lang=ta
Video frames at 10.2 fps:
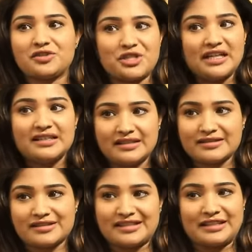
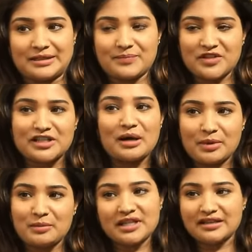ஜேர்னலிஸ்ட் நான்
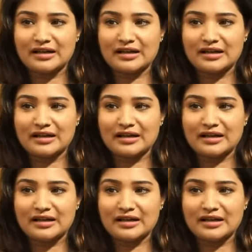இதுக்கப்புறமா தான்